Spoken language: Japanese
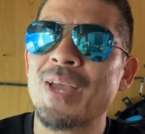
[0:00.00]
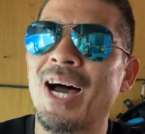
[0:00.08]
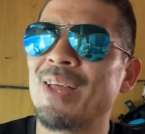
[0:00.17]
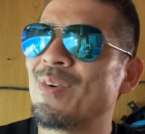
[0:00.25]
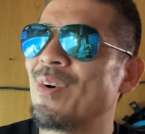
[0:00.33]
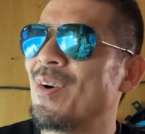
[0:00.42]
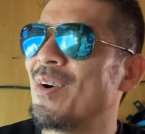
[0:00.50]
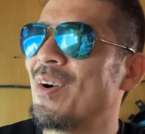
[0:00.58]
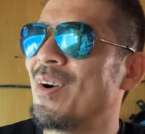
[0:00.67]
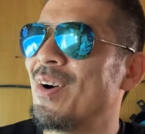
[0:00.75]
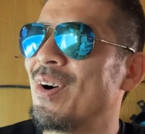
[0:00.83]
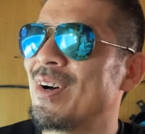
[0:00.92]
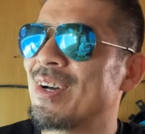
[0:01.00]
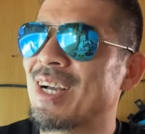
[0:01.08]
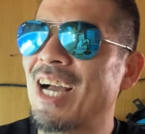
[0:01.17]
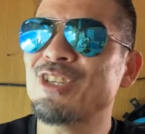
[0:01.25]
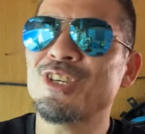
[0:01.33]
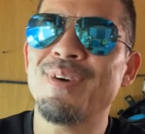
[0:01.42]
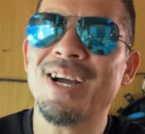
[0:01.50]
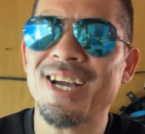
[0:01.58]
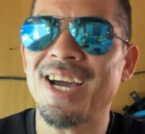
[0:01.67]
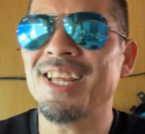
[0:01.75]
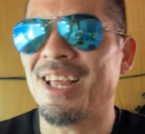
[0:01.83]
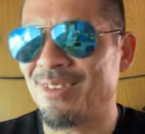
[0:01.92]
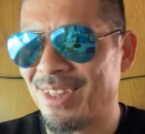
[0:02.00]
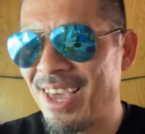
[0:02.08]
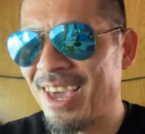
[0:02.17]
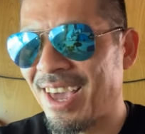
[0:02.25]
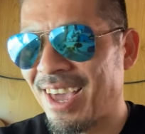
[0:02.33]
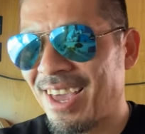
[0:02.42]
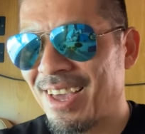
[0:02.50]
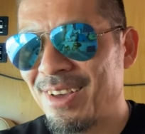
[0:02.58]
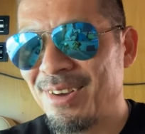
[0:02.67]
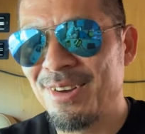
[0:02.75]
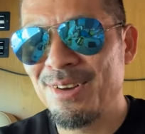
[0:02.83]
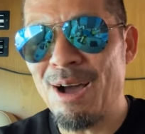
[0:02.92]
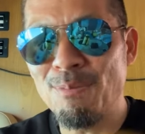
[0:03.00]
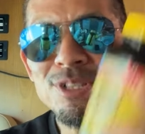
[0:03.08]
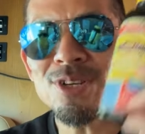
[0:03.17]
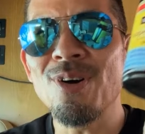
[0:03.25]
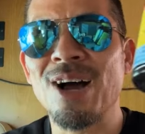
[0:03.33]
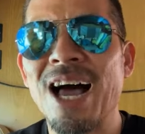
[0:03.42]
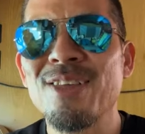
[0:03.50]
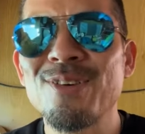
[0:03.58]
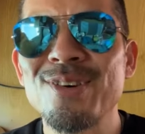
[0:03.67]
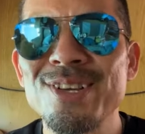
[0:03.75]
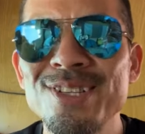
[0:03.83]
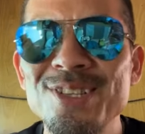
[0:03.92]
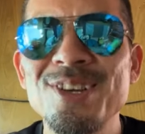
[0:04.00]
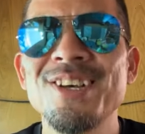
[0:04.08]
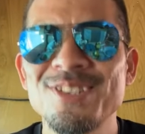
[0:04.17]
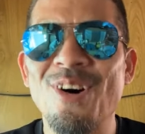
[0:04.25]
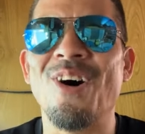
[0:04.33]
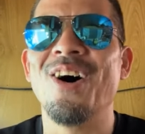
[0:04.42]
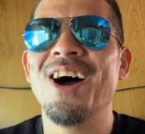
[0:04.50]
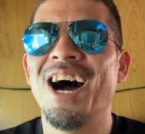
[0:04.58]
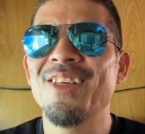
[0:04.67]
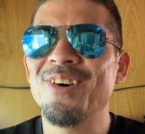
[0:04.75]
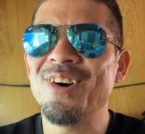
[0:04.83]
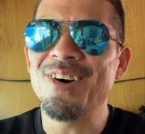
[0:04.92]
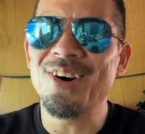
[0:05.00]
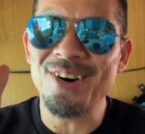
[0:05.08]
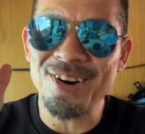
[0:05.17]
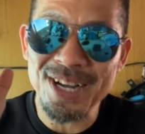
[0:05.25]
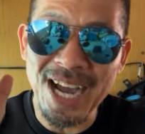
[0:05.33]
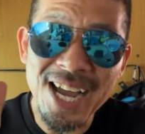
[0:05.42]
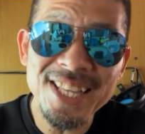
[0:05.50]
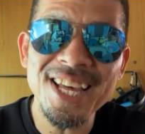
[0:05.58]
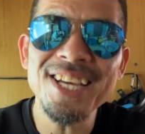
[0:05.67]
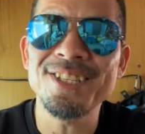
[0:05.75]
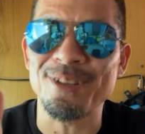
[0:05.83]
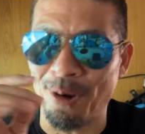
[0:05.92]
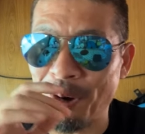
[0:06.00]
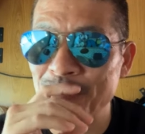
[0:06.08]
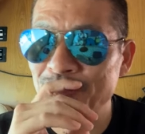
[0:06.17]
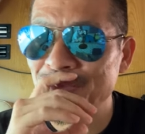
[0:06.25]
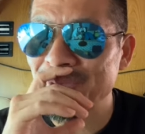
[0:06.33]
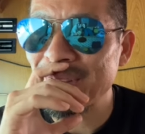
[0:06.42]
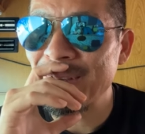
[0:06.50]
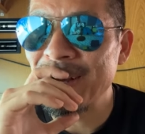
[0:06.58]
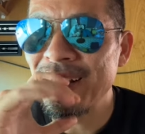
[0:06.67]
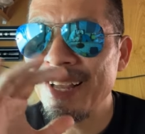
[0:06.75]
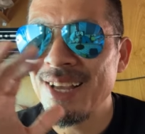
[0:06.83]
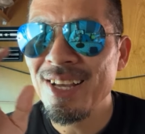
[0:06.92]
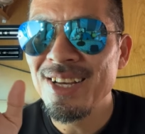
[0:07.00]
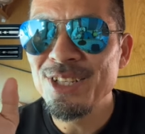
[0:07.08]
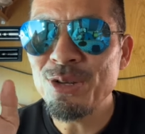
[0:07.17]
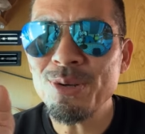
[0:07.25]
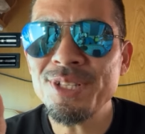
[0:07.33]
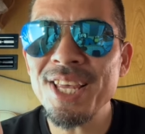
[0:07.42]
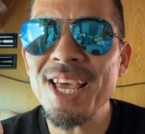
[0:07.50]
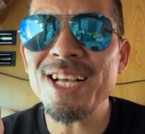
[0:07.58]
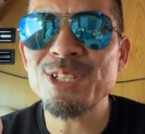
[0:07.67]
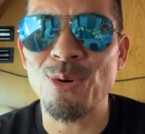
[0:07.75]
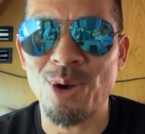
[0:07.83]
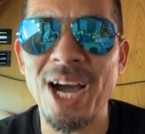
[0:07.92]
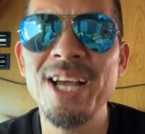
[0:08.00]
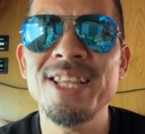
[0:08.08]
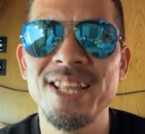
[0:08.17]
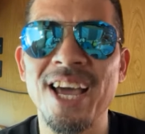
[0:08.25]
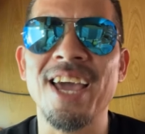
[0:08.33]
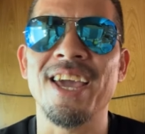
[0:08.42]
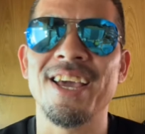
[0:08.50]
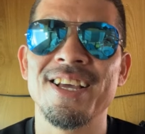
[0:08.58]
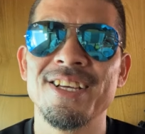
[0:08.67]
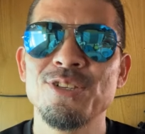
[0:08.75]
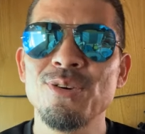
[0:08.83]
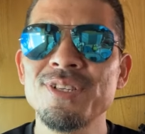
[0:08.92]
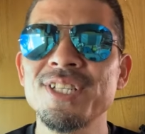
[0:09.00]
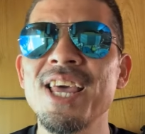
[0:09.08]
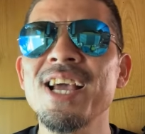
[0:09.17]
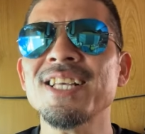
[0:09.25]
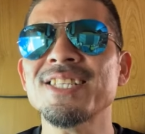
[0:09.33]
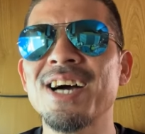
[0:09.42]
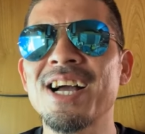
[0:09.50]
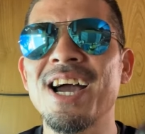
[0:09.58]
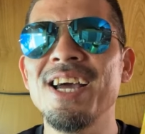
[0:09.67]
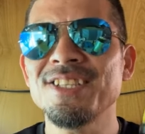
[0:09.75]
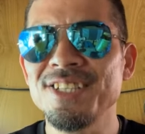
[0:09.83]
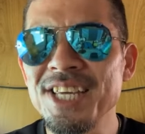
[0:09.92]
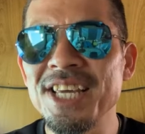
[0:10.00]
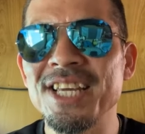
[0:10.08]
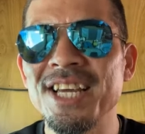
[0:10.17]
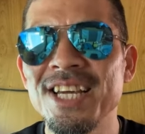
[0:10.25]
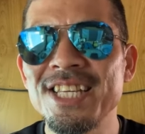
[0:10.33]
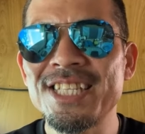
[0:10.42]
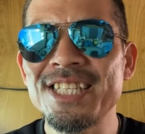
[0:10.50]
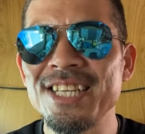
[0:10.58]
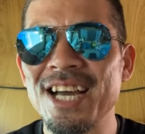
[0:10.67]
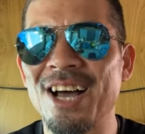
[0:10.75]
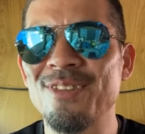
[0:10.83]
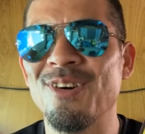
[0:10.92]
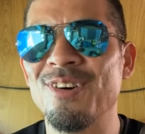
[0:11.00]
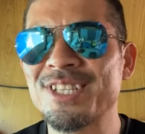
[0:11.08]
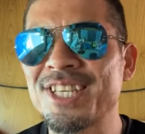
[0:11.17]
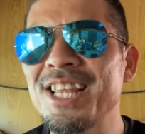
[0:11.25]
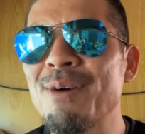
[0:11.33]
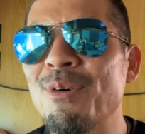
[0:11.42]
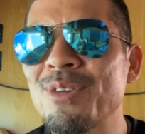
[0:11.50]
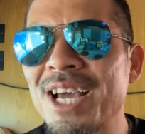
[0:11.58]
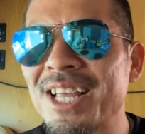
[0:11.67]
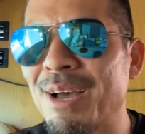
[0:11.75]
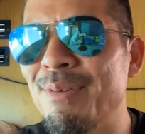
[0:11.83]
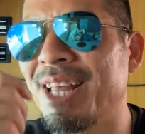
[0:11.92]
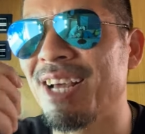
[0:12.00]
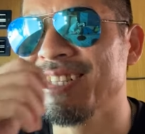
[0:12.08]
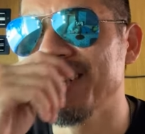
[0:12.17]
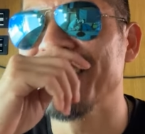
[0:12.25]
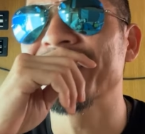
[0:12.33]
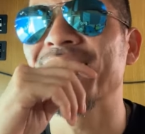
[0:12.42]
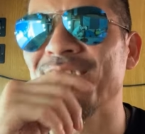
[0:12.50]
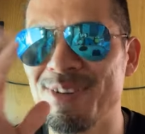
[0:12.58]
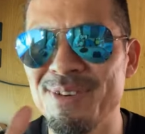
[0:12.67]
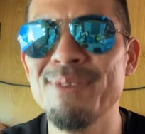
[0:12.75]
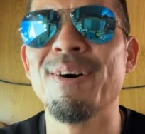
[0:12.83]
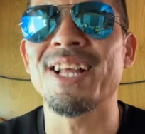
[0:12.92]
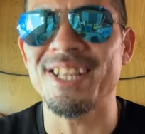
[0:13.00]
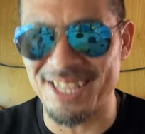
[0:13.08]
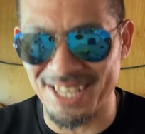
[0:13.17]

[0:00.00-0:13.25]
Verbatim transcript: あのー、外食ばっかりなので、あ、もちろん、あの、そう、あのー、変えてないんですよ。食生活を変えてない。食生活は変えずに、あのー、好きなものだけ食べてるんですけど、未だ